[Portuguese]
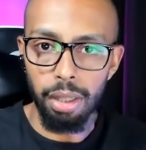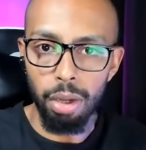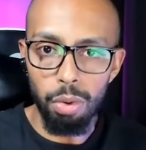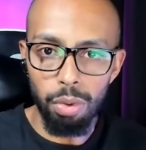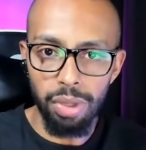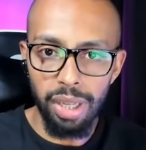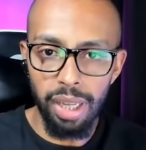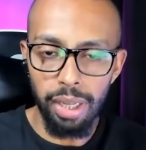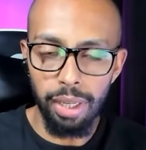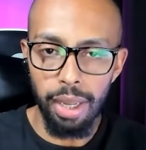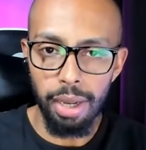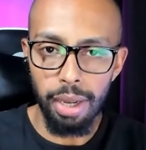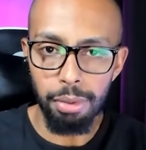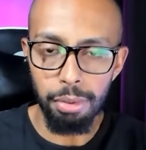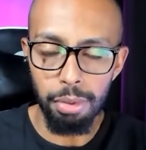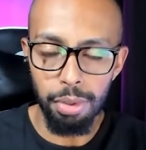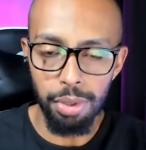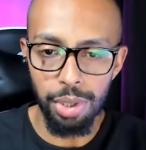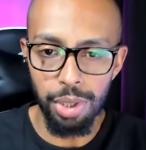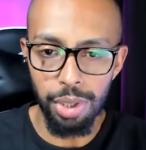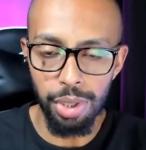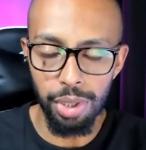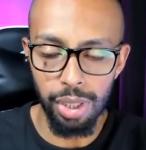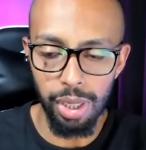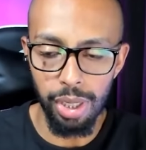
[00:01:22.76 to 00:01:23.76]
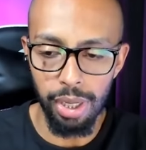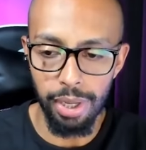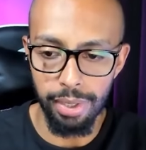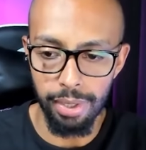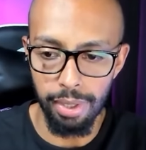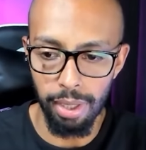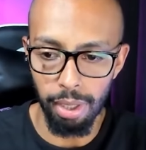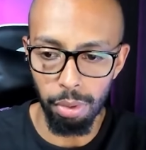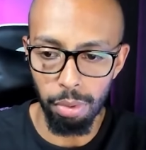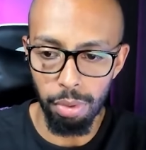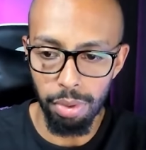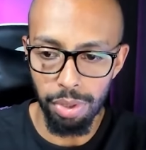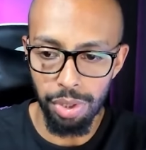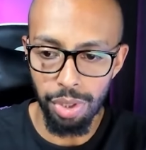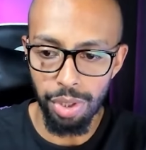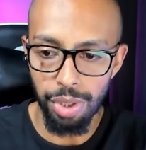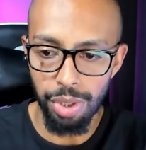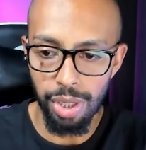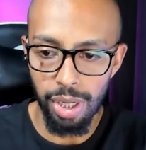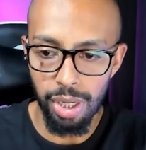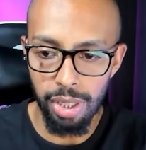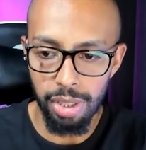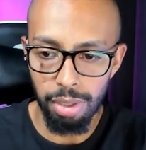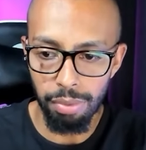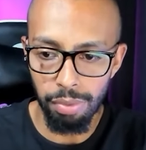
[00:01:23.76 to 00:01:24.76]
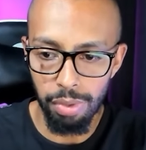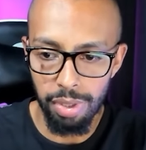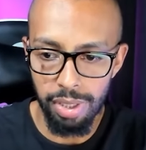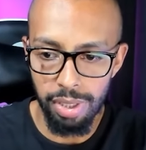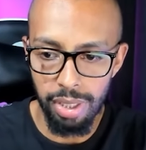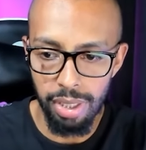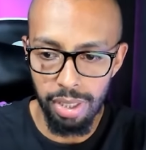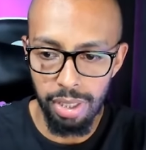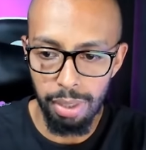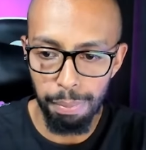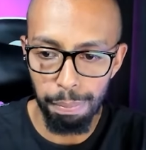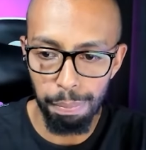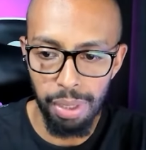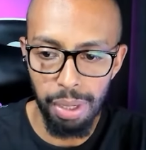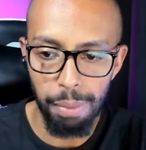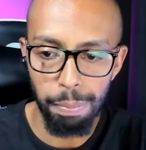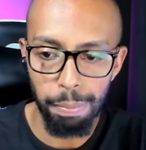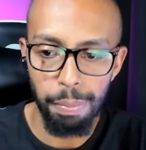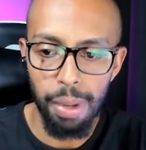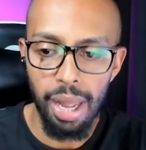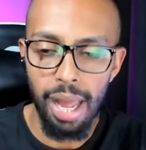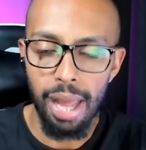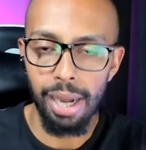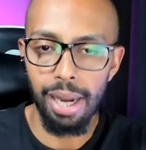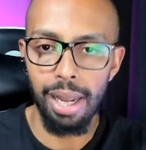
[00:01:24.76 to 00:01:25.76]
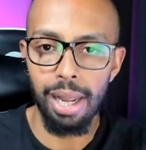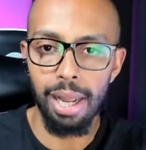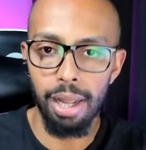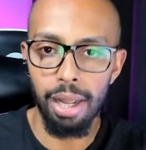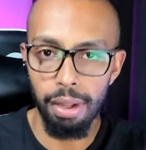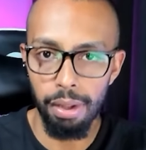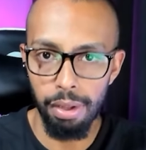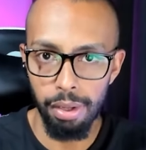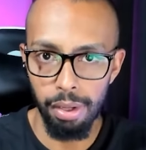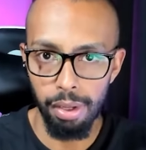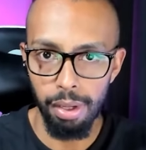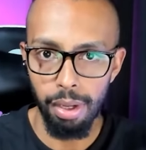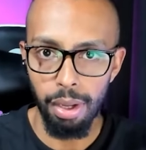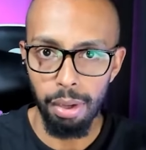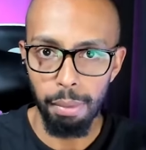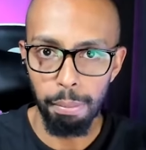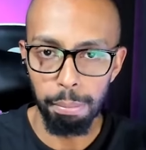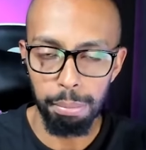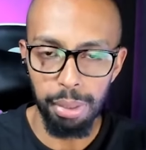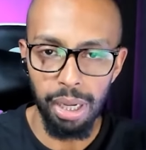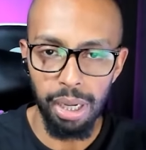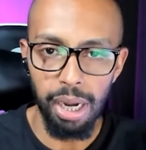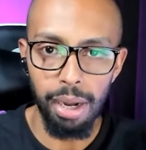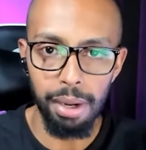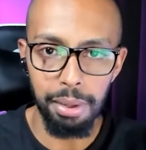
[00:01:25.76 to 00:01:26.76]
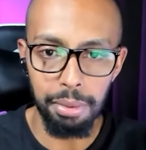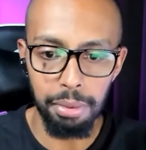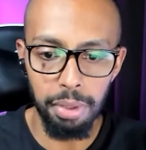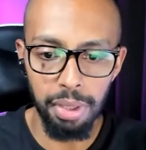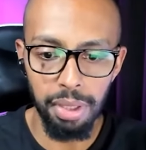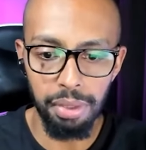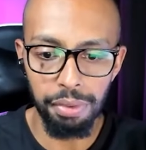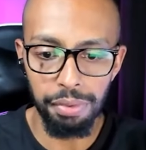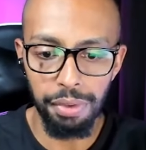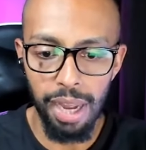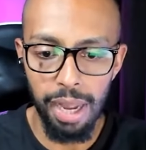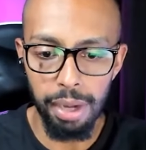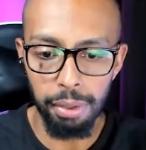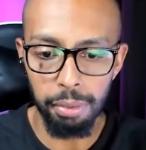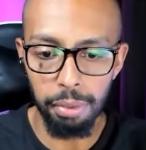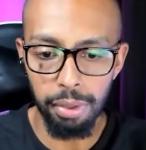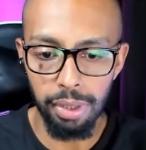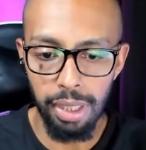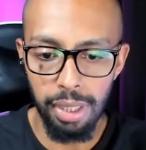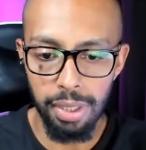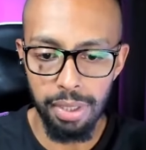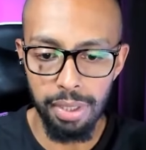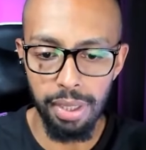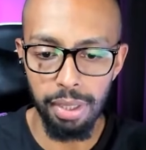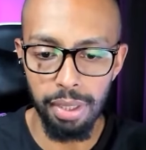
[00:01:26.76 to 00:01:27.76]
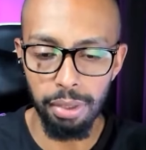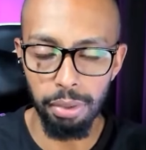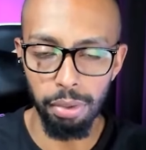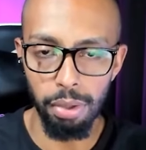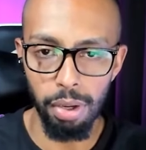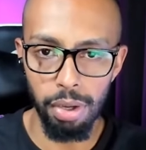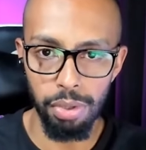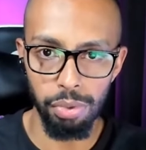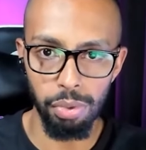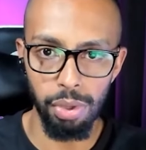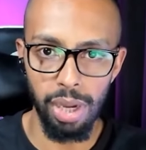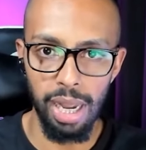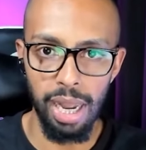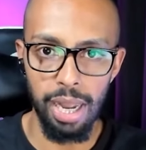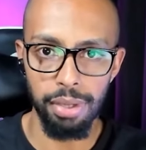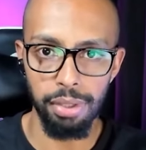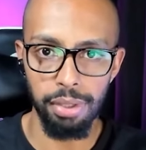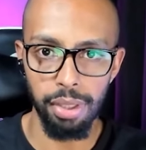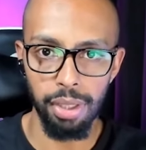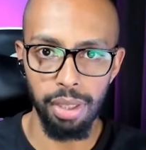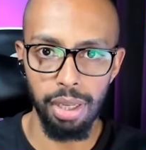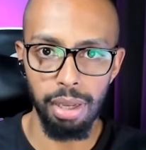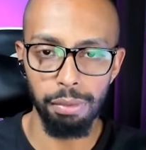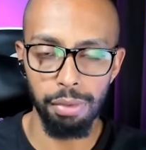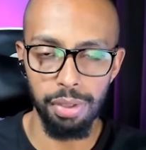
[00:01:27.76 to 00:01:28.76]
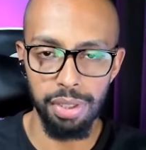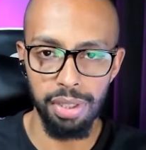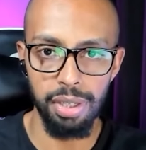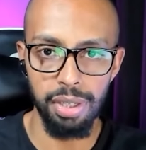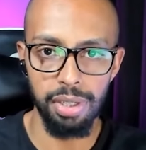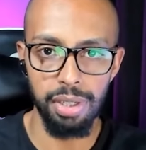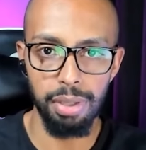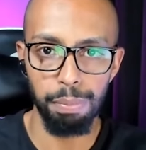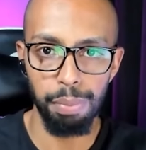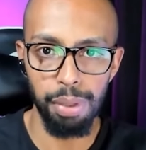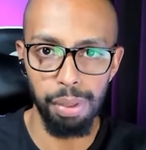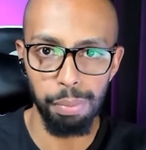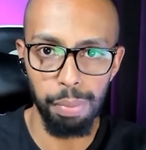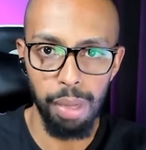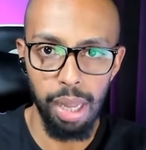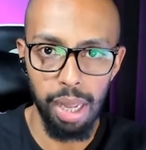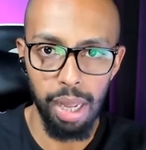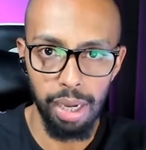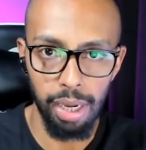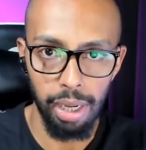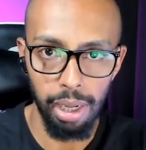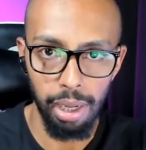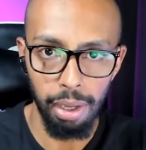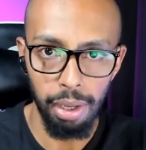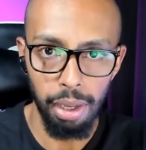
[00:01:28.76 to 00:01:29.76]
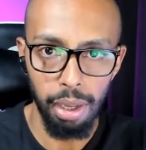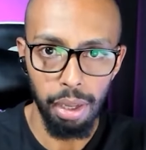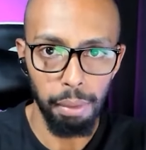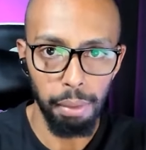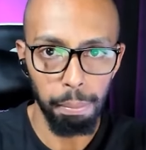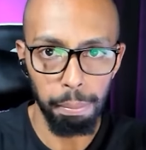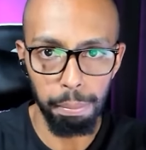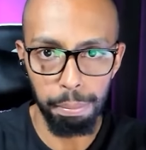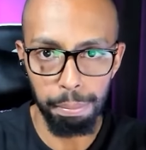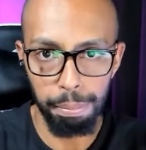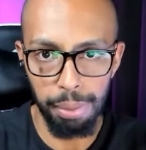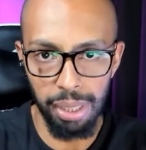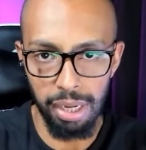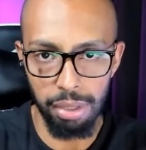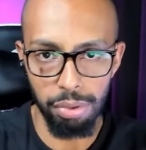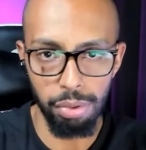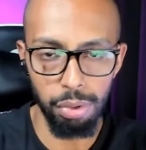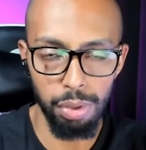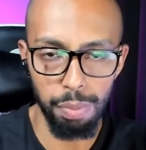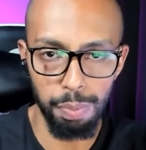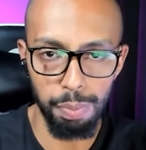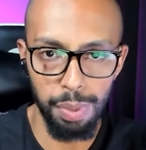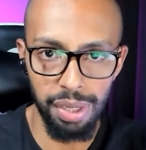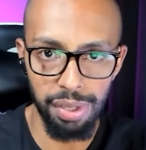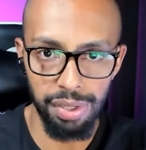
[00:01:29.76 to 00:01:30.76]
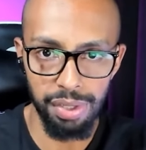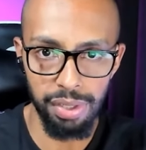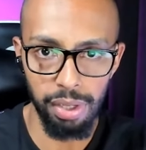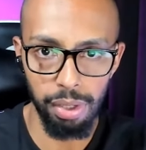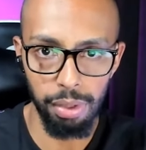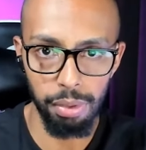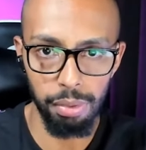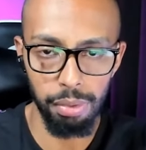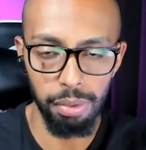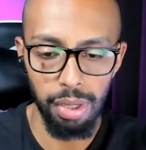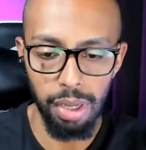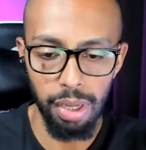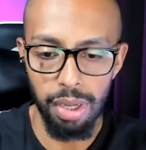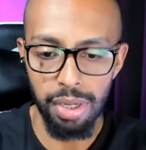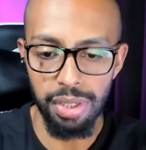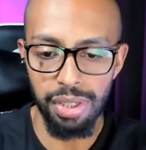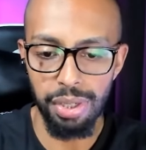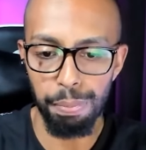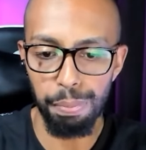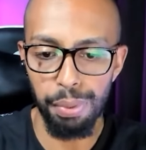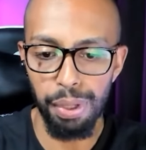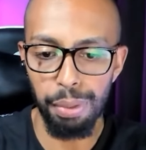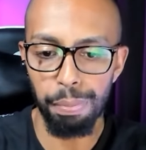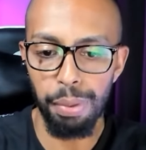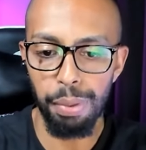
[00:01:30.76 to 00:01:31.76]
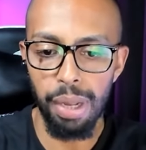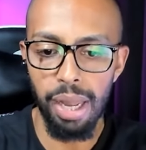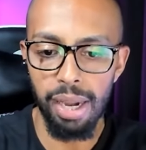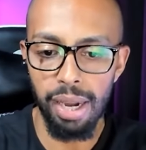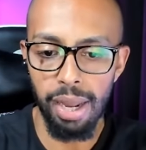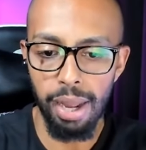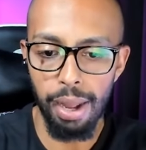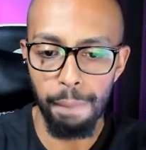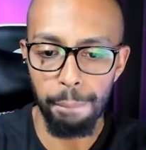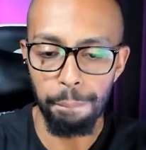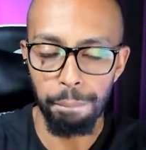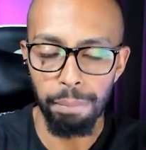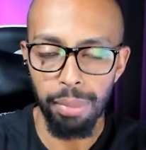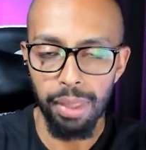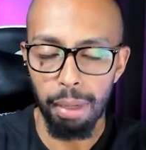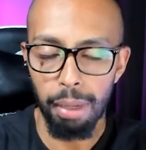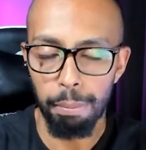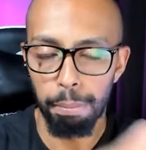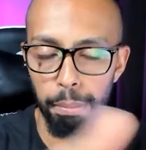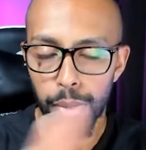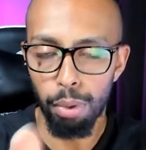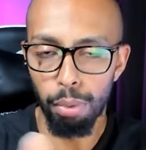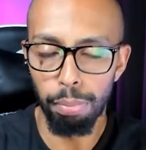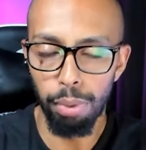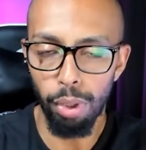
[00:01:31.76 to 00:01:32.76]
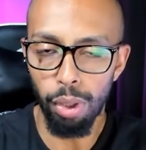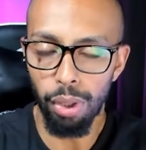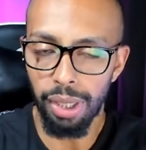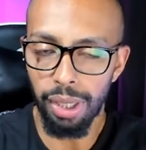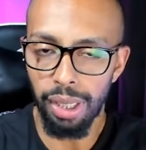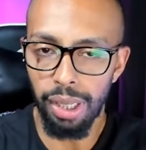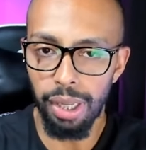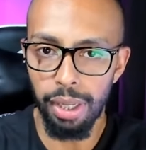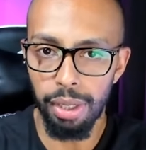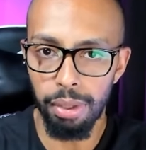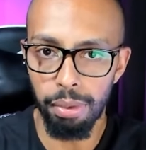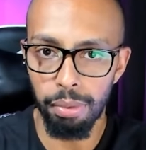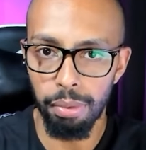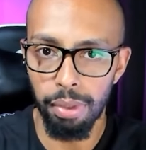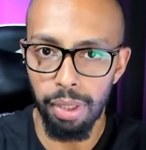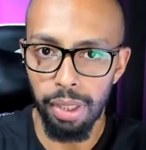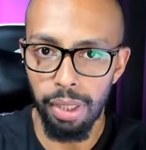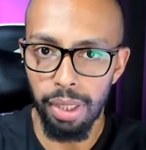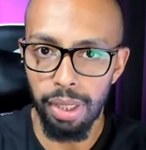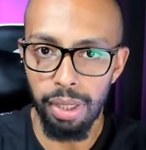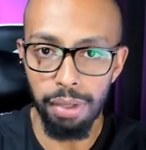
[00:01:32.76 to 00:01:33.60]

Então, o que é contingência? Contingência é você se preparar para algo que vai acontecer. No nosso caso aqui, é você se preparar para a suspensão, se preparar para o bloqueio.